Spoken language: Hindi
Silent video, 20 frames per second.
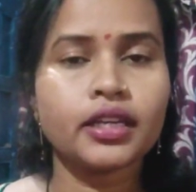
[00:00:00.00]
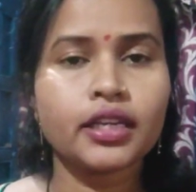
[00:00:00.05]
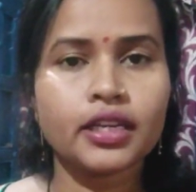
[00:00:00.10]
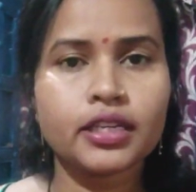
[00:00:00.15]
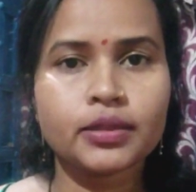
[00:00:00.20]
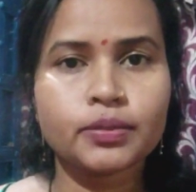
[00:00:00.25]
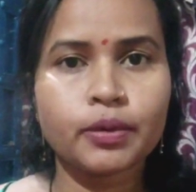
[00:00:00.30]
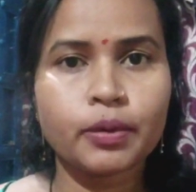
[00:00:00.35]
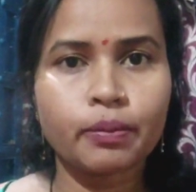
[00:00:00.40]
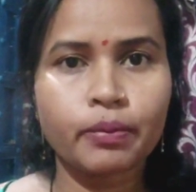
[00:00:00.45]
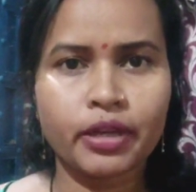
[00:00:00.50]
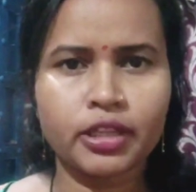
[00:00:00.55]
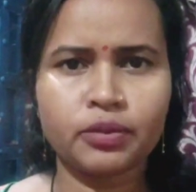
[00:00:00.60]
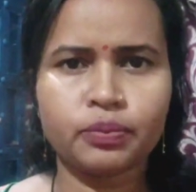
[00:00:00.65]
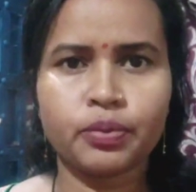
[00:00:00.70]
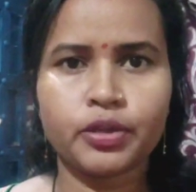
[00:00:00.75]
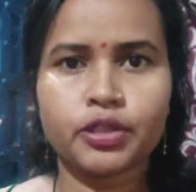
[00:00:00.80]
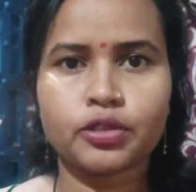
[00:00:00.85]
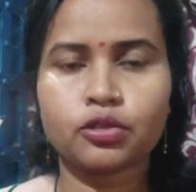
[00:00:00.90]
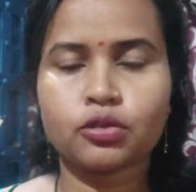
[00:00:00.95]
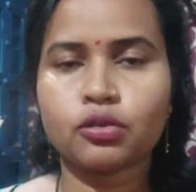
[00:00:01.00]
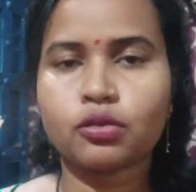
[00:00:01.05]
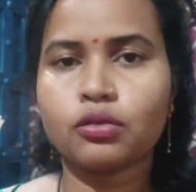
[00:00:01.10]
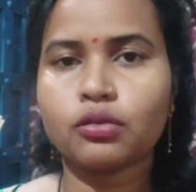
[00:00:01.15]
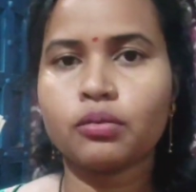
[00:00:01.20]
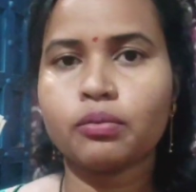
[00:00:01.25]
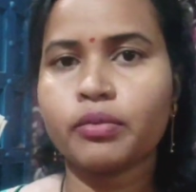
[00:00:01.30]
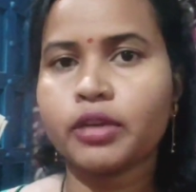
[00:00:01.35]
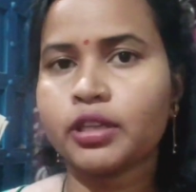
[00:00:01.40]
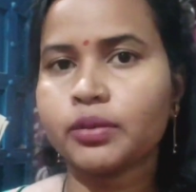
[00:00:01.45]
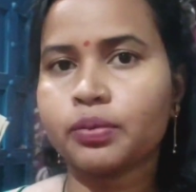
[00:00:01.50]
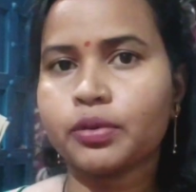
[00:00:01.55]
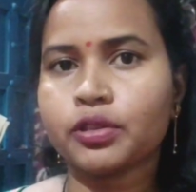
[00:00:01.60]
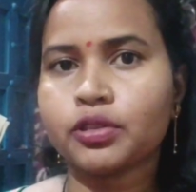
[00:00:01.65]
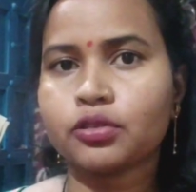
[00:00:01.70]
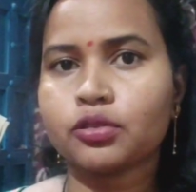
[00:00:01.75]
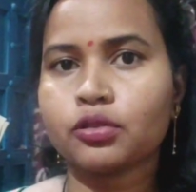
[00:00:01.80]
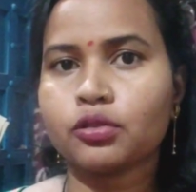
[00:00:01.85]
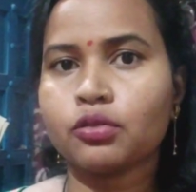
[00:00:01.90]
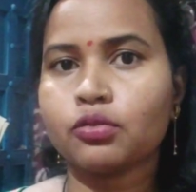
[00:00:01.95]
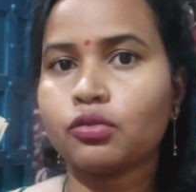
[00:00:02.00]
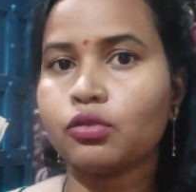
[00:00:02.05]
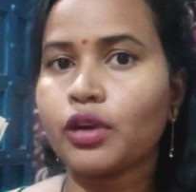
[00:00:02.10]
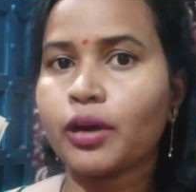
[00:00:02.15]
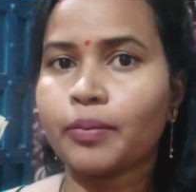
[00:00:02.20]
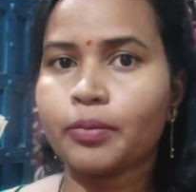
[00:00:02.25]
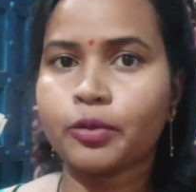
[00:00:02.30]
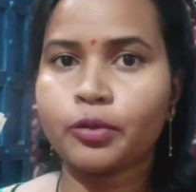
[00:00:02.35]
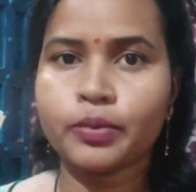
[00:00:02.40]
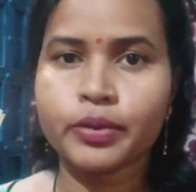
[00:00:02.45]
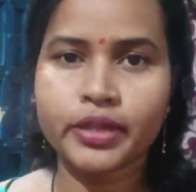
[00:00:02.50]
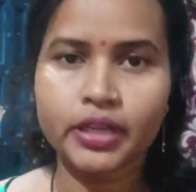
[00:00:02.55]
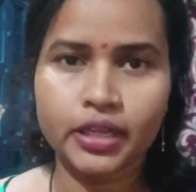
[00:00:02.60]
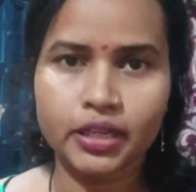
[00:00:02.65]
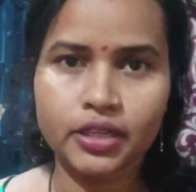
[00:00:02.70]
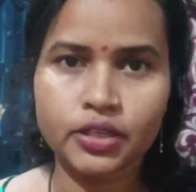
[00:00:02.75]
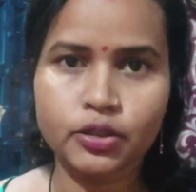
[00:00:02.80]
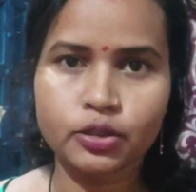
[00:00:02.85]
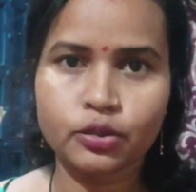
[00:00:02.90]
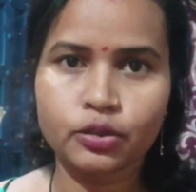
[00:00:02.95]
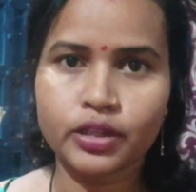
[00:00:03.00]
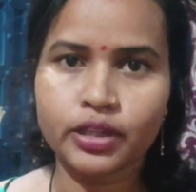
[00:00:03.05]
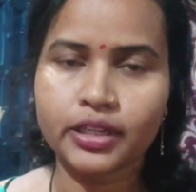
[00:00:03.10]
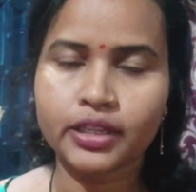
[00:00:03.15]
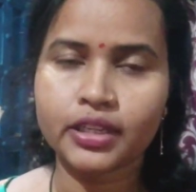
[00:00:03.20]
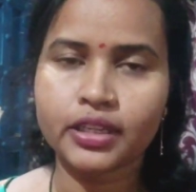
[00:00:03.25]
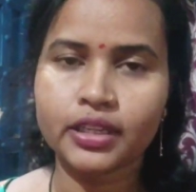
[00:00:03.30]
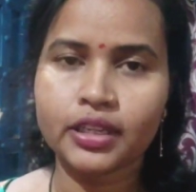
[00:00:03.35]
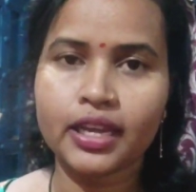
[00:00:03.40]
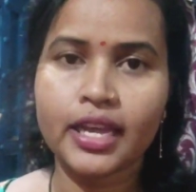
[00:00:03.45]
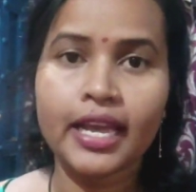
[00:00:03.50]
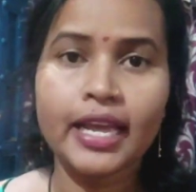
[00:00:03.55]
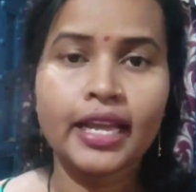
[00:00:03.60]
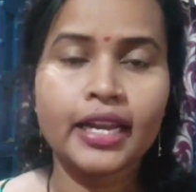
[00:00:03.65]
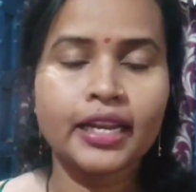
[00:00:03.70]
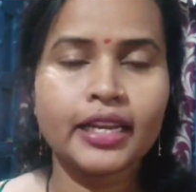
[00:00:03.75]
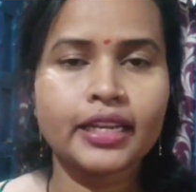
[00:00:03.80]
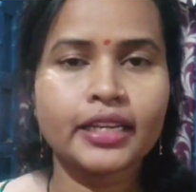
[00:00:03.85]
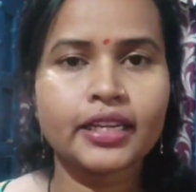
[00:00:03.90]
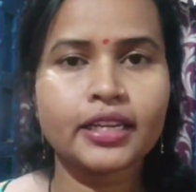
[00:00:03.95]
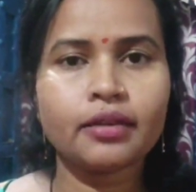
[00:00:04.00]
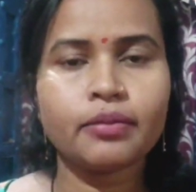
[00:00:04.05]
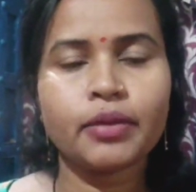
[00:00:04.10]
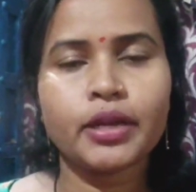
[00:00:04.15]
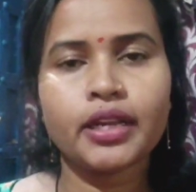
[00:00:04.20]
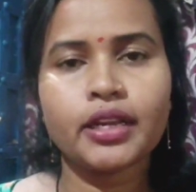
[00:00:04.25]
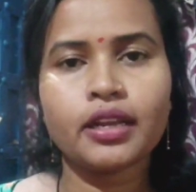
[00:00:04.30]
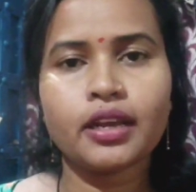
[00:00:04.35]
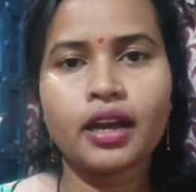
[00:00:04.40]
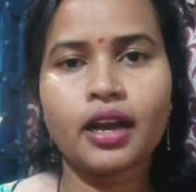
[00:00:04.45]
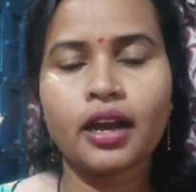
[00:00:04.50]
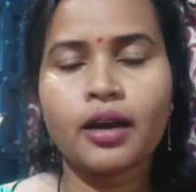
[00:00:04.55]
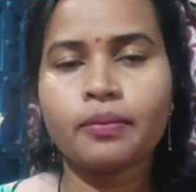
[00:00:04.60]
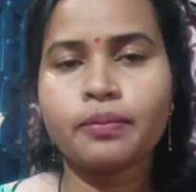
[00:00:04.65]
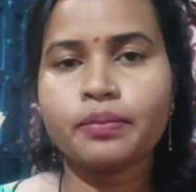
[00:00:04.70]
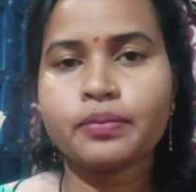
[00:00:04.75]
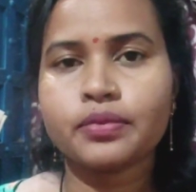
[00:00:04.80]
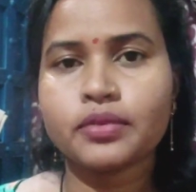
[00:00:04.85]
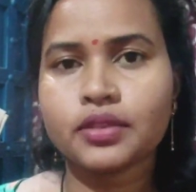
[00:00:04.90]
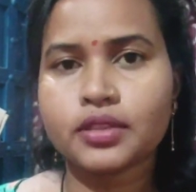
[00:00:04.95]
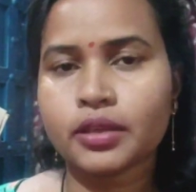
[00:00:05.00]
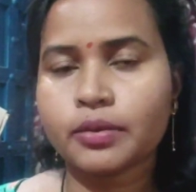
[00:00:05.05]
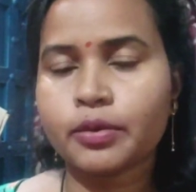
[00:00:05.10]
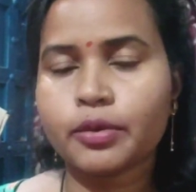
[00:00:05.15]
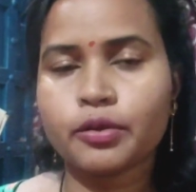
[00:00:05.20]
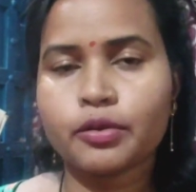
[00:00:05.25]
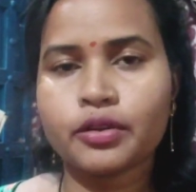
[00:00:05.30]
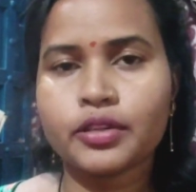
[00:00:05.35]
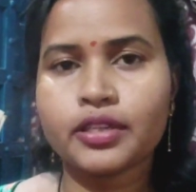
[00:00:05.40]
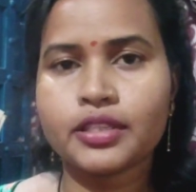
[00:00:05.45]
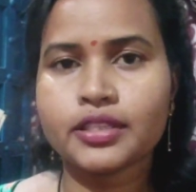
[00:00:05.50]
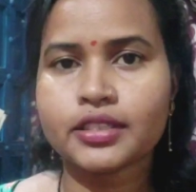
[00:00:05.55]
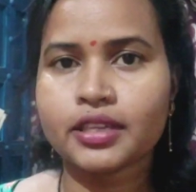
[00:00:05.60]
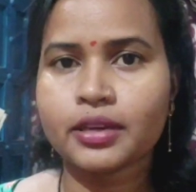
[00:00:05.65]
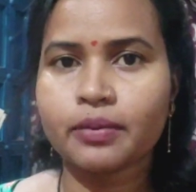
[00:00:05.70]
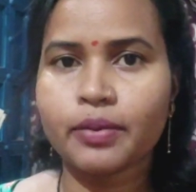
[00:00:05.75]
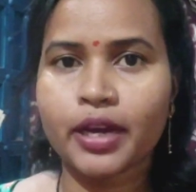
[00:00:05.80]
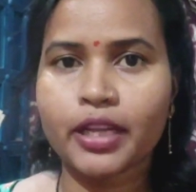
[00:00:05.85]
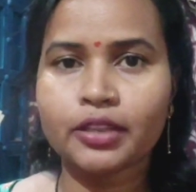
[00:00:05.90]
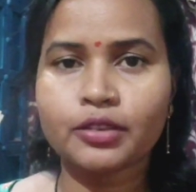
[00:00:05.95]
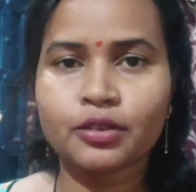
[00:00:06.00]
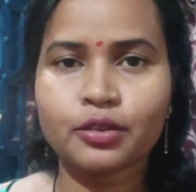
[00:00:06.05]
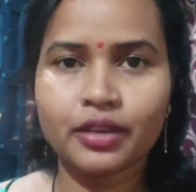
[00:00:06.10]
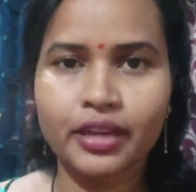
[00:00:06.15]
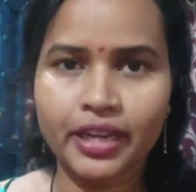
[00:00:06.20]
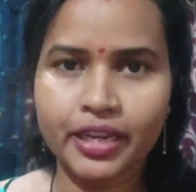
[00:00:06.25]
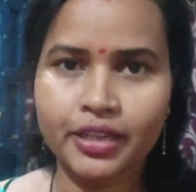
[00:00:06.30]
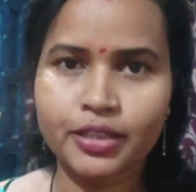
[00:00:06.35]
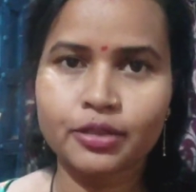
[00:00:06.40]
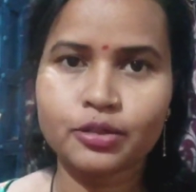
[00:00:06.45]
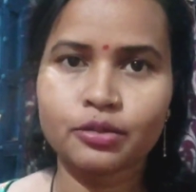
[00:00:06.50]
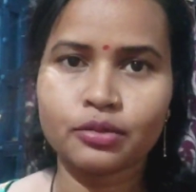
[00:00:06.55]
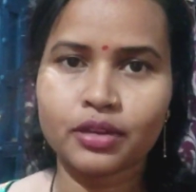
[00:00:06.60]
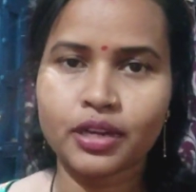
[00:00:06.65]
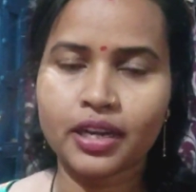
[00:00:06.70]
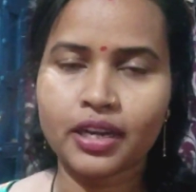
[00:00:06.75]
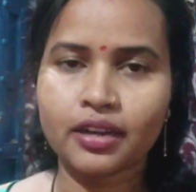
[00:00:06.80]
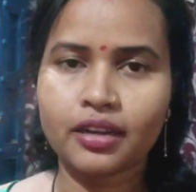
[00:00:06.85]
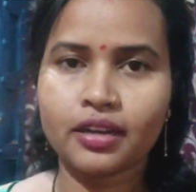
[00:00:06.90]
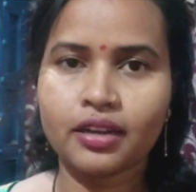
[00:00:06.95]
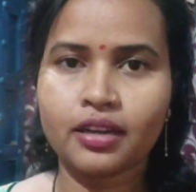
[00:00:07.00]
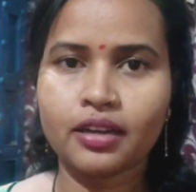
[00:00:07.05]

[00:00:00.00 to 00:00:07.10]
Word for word: कि इसमें मत फंसो मत फंसो वो आपको भी नहीं छोड़ेगी लेकिन मैंने आप सभी ऑडियंस का बात को नहीं सुना